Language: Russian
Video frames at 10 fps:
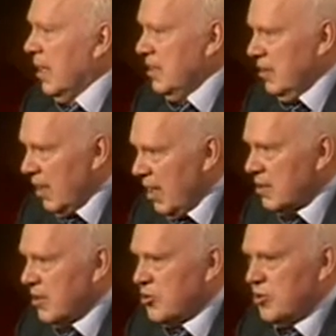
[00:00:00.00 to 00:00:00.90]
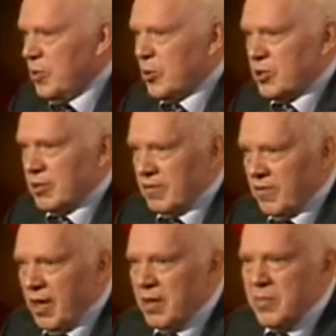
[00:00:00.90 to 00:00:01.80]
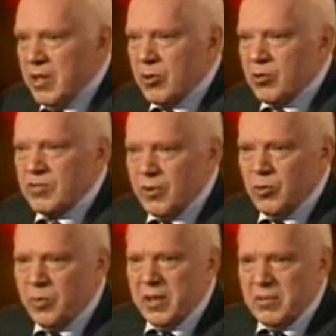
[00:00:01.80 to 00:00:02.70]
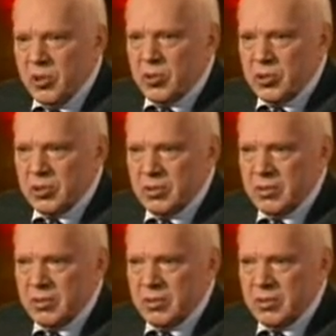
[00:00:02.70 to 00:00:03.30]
Один раз ошибешься, два, меру свою поймешь.